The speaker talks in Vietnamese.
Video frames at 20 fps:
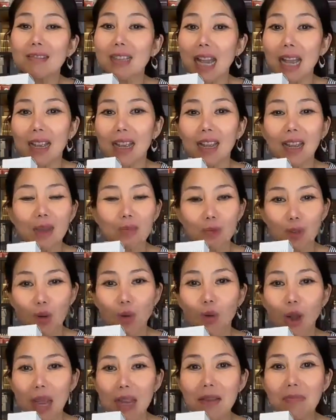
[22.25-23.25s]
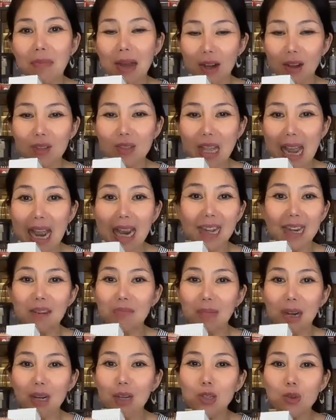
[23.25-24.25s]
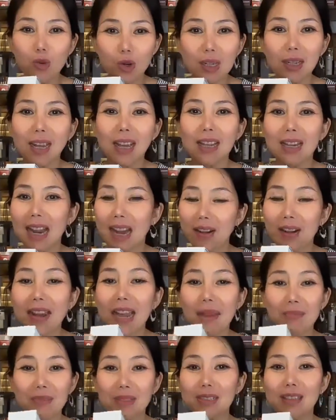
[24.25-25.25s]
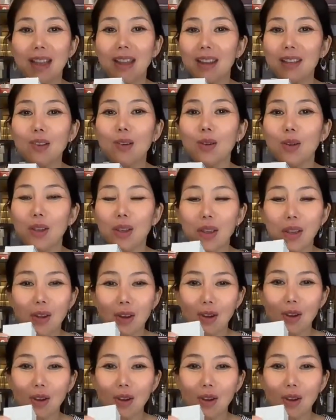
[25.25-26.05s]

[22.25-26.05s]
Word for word: cứ xài cái game show đấy mà nó dài lên mà cứ chuốt lên là nó đẹp như thế thôi